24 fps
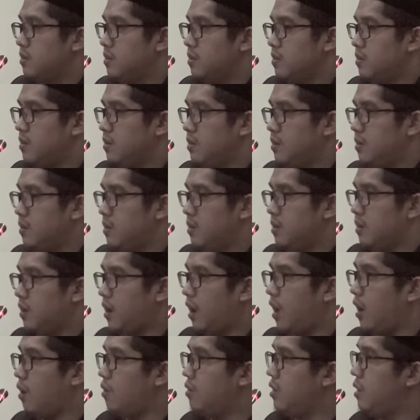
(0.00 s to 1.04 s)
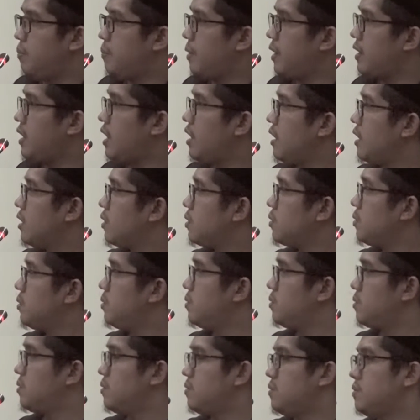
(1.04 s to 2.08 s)
uh, kalau di Medan
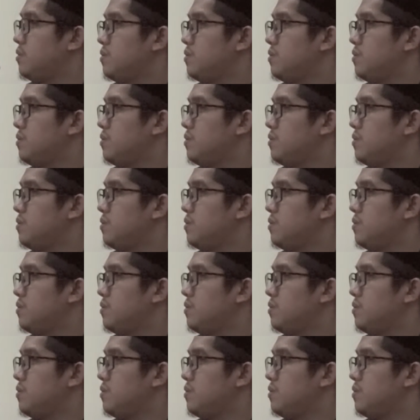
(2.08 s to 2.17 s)
itu